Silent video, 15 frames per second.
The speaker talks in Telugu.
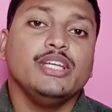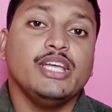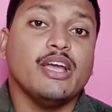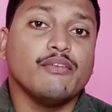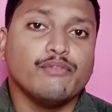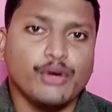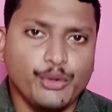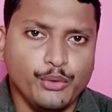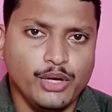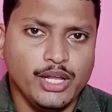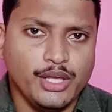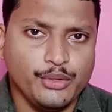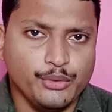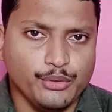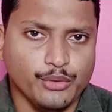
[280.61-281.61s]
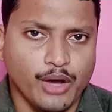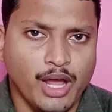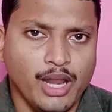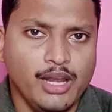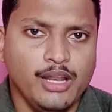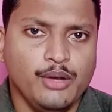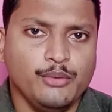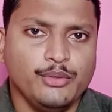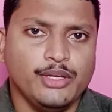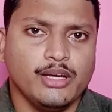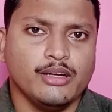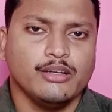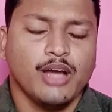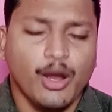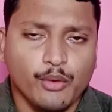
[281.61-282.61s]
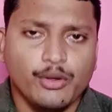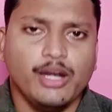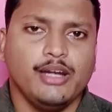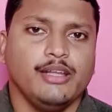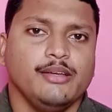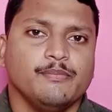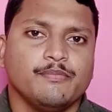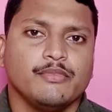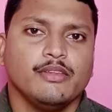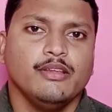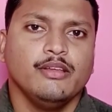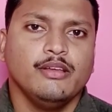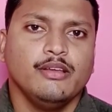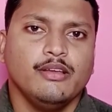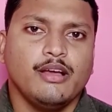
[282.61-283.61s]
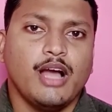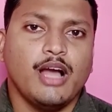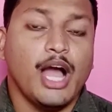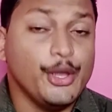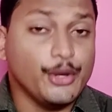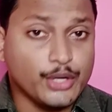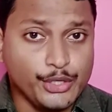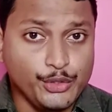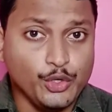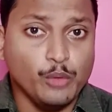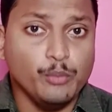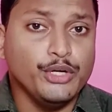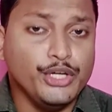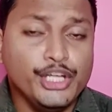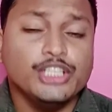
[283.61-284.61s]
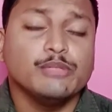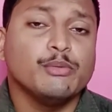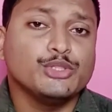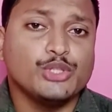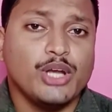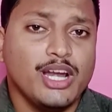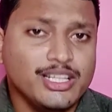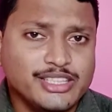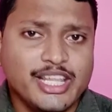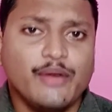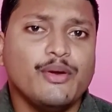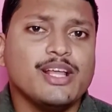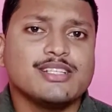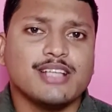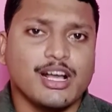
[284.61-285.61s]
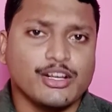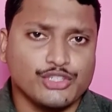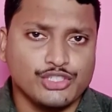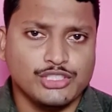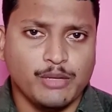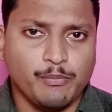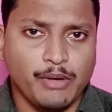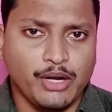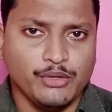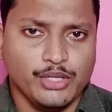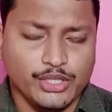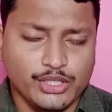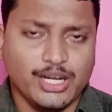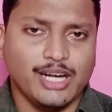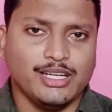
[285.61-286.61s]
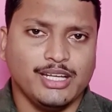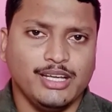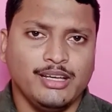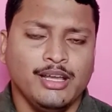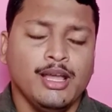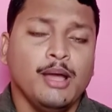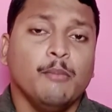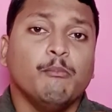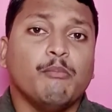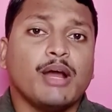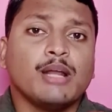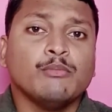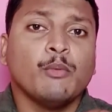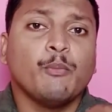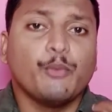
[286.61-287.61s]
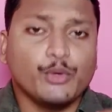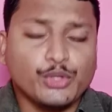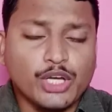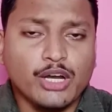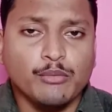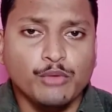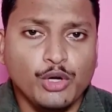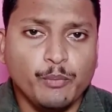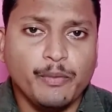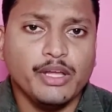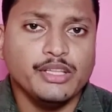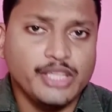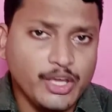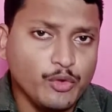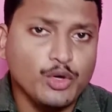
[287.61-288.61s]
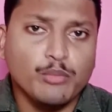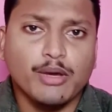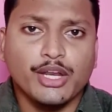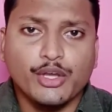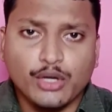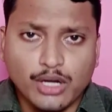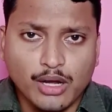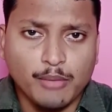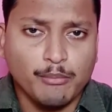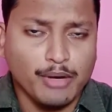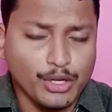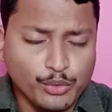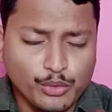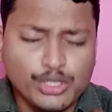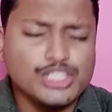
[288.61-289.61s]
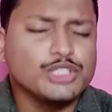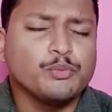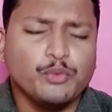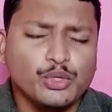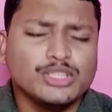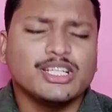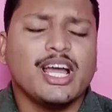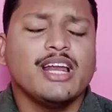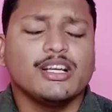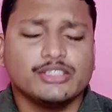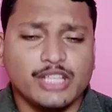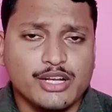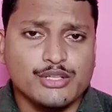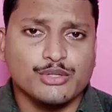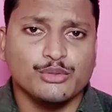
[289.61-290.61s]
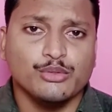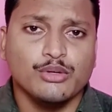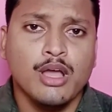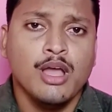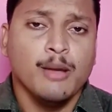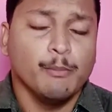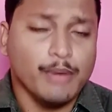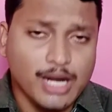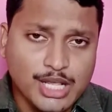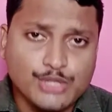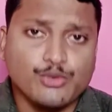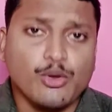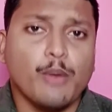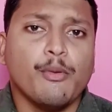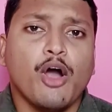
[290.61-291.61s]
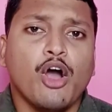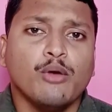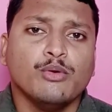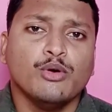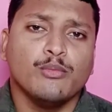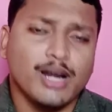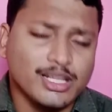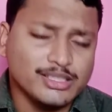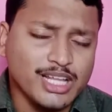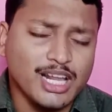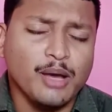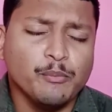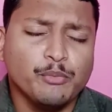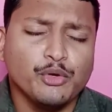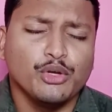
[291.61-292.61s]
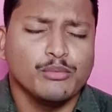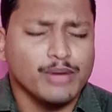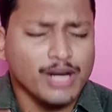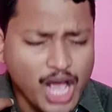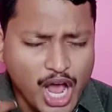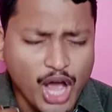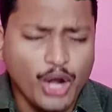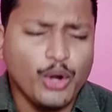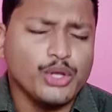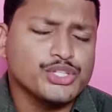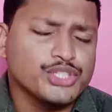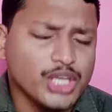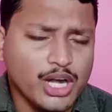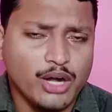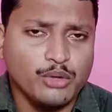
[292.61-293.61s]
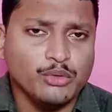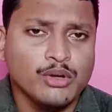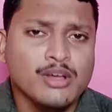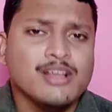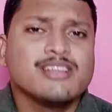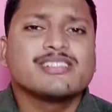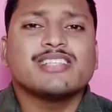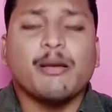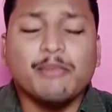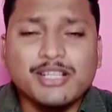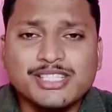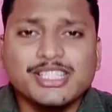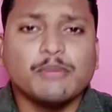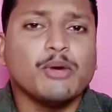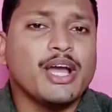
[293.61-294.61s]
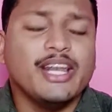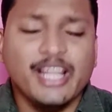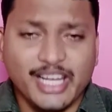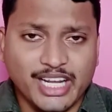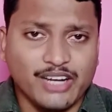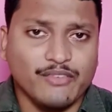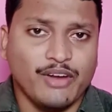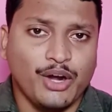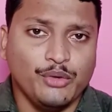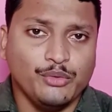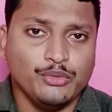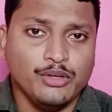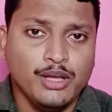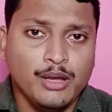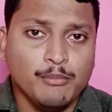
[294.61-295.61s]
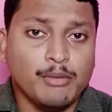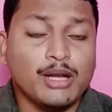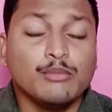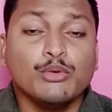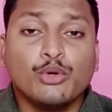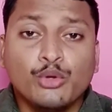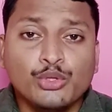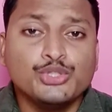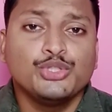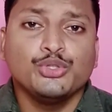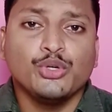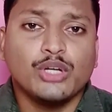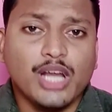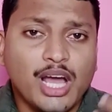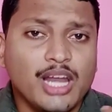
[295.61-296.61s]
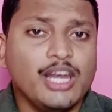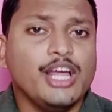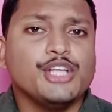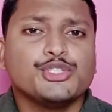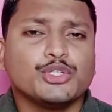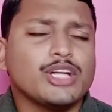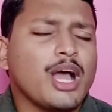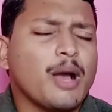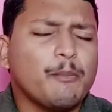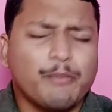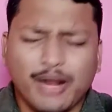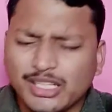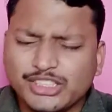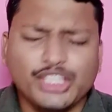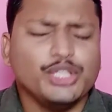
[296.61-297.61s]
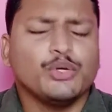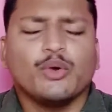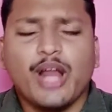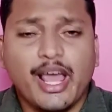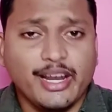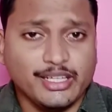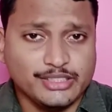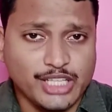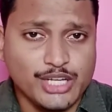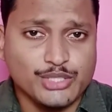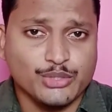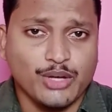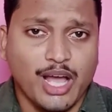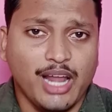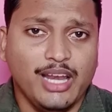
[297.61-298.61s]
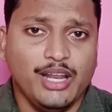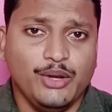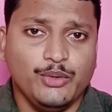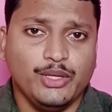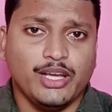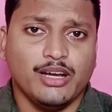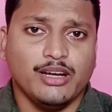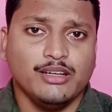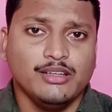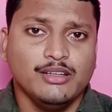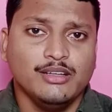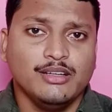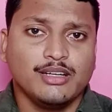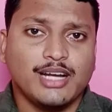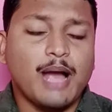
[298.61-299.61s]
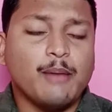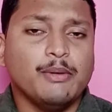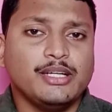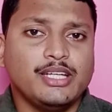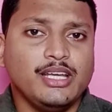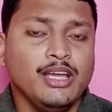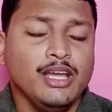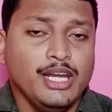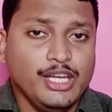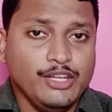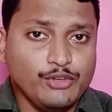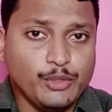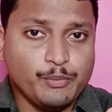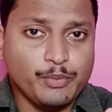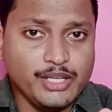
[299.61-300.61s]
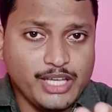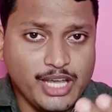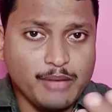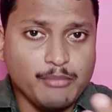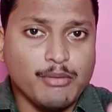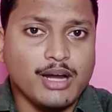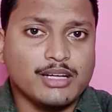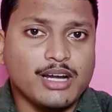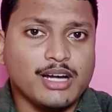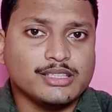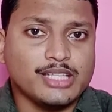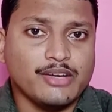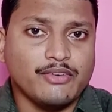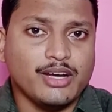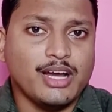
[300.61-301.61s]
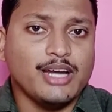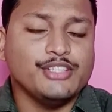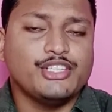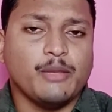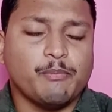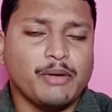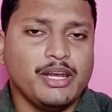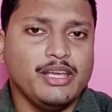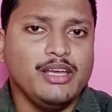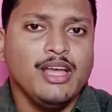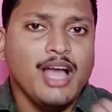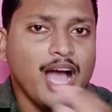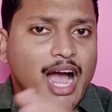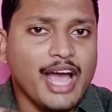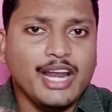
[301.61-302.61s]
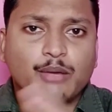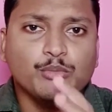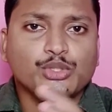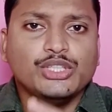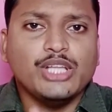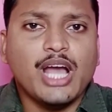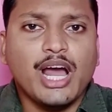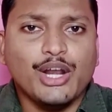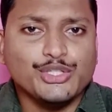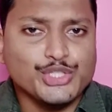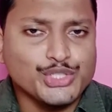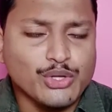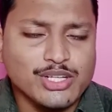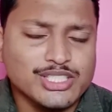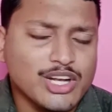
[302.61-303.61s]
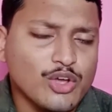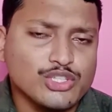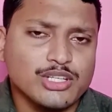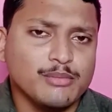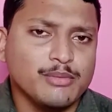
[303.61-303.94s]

ఎవ్వరూ లేరు హల్లెలూయ అవునండి ఆ యొక్క యోగు నీతిమంతుడని దేవుడే సాక్ష్యం చెప్పాడు ఎందుకంటే మనము పుట్టక మునిపే దేవుడు మన యొక్క మన గురించి పూర్తిగా ఆయనకు తెలుసు మన స్వభావము మన తలంపులు మన ఆలోచనలు సమస్తమైన ఎరిగినవాడు మనము కూర్చుండుట లేచుట ప్రతిదీ కూడా ఆయనకు తెలుసు హలే లూయ కాబట్టి నీవు ఇప్పుడు ఏం మాట్లాడతావా అని చెప్పని ఆయన ముందే ఆలోచించవలసిన అవసరం